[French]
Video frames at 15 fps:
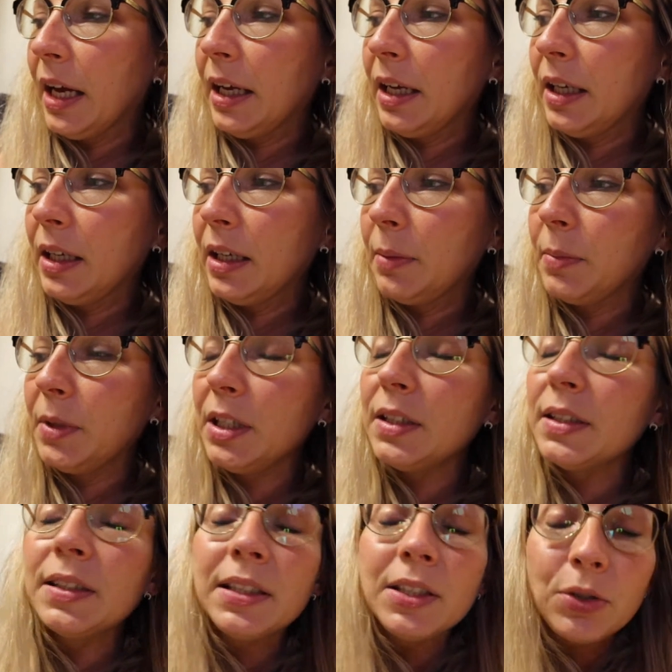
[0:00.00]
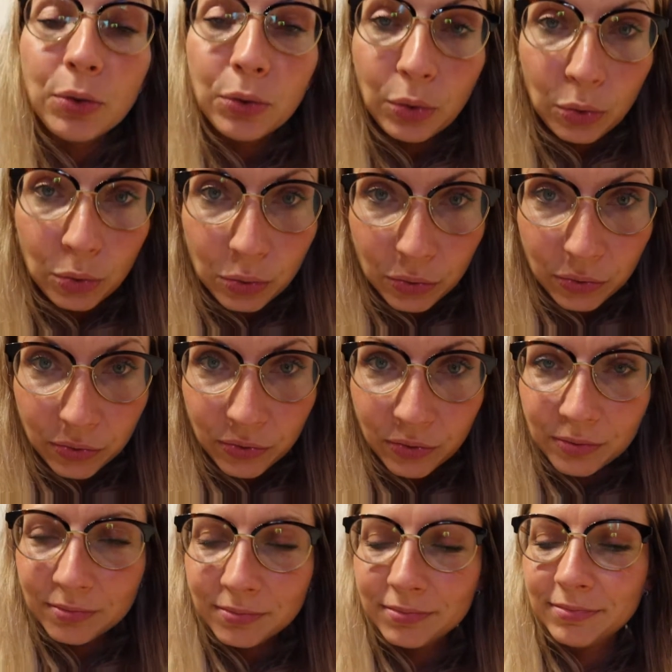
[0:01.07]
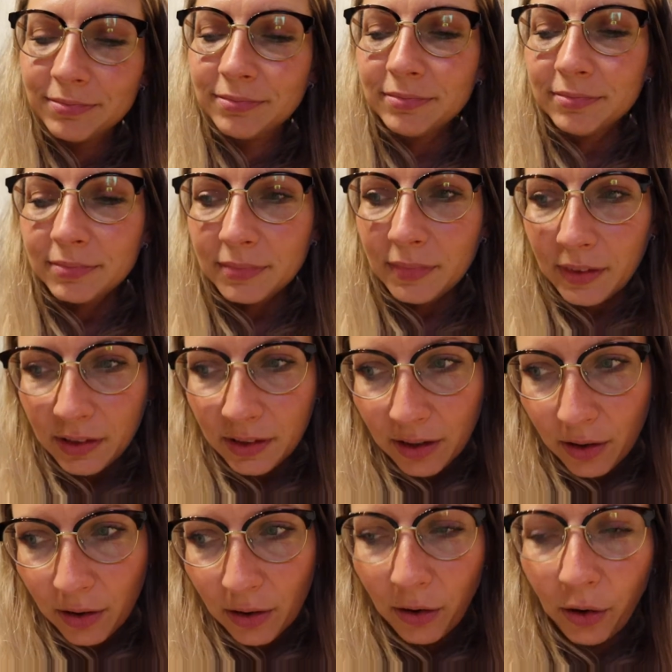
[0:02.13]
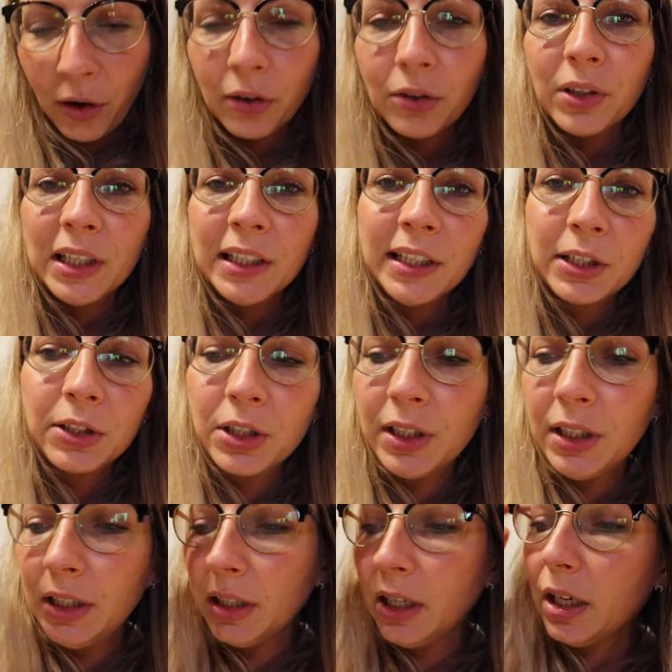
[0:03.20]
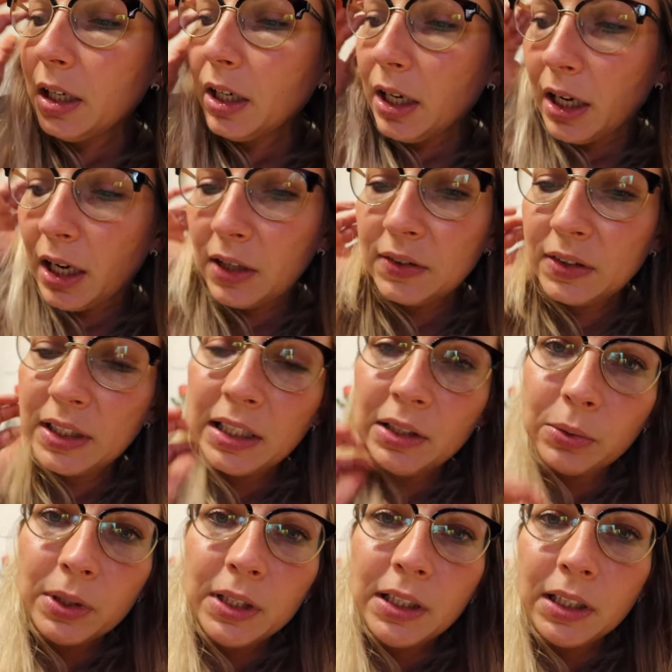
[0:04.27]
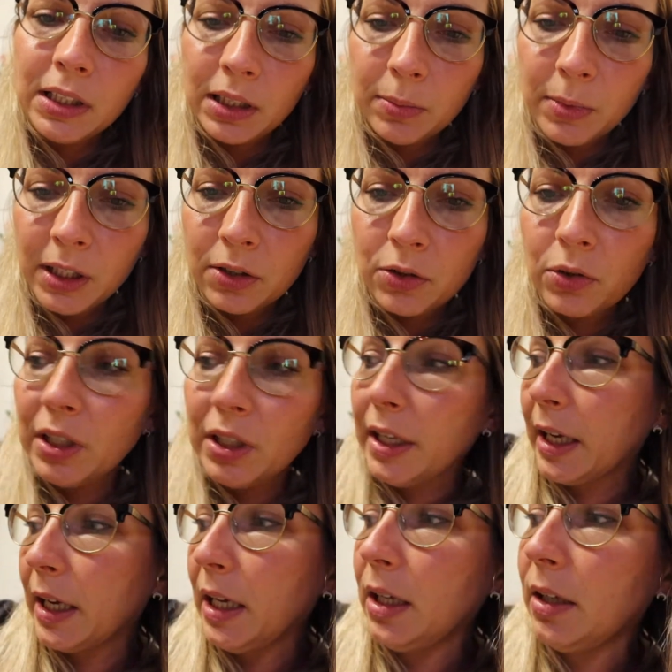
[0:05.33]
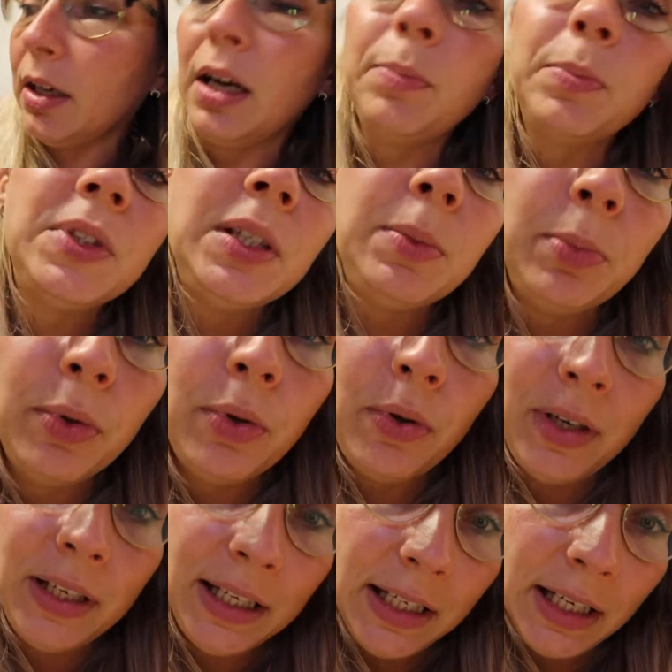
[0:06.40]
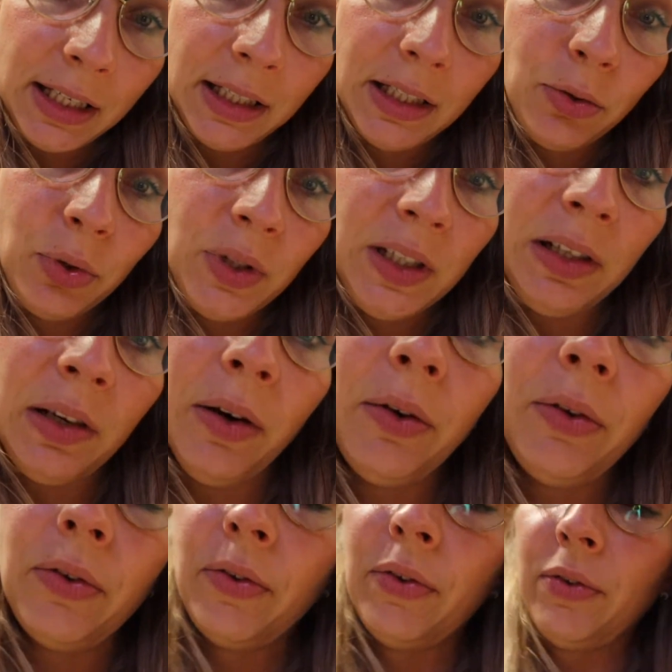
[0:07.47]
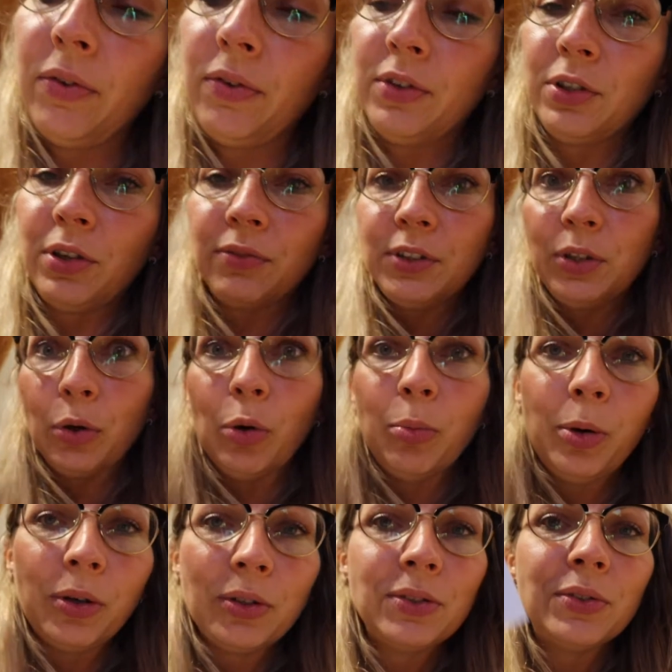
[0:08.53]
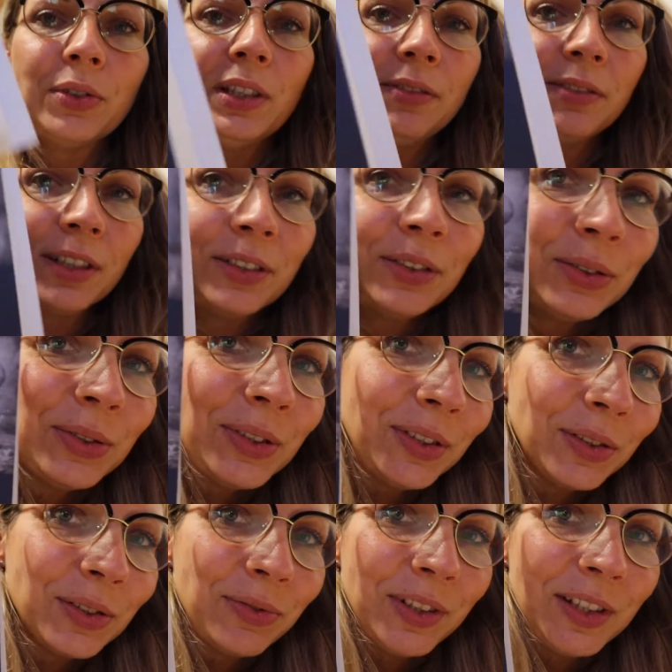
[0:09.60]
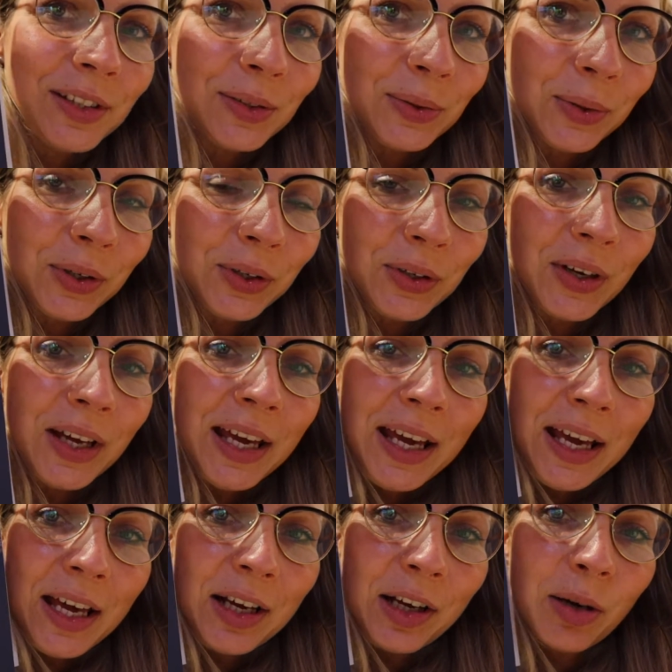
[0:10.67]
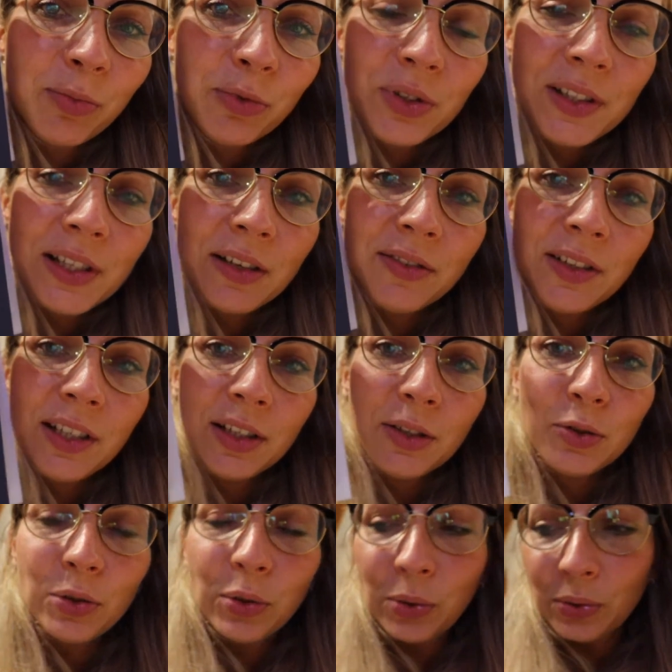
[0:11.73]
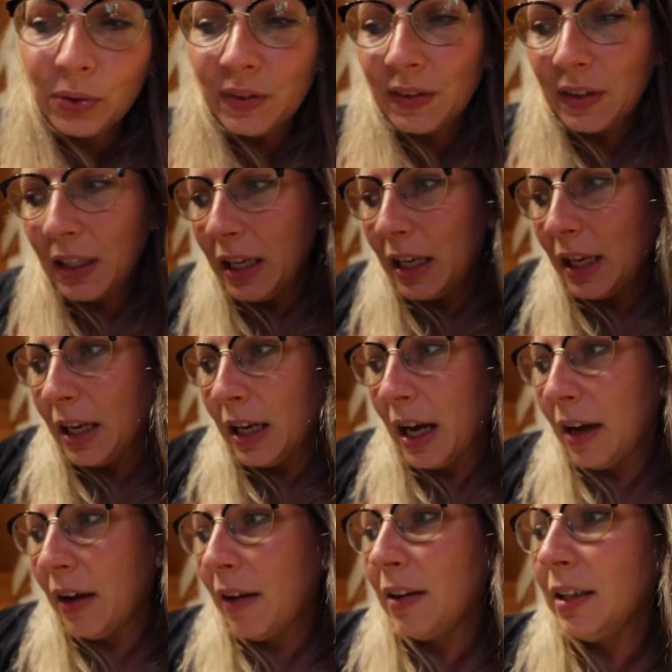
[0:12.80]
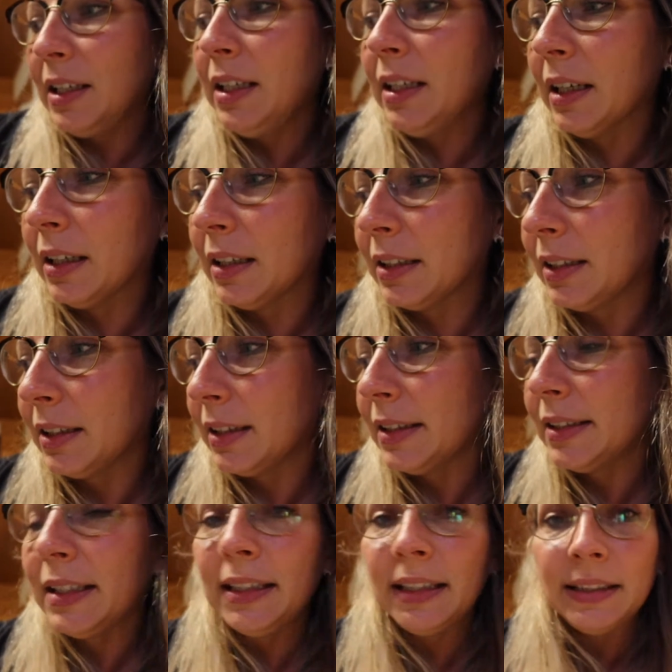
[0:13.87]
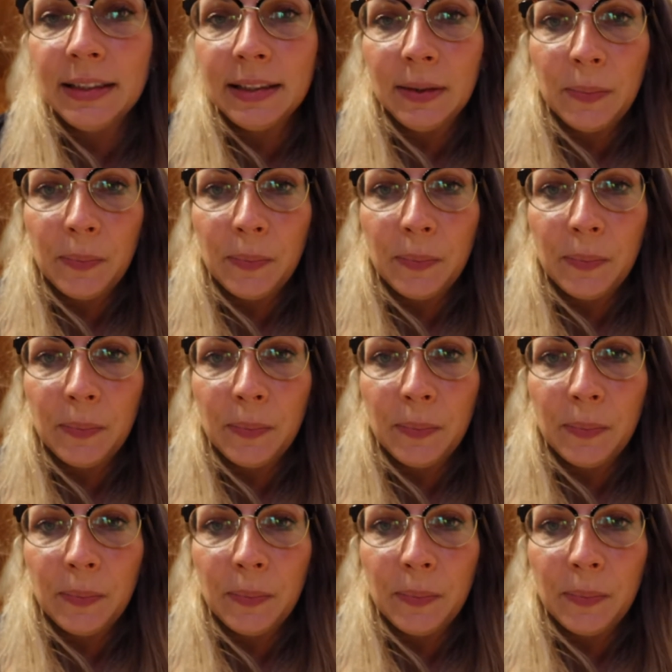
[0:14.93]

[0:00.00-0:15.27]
Euh, mais si je trouve euh, encore de l'énergie avant d'aller au lit, et eh bien je lirai un petit peu Les guerriers du silence. J'ai envie de reprendre ce livre de science-fiction que, comme vous le savez, je compte lire cet été,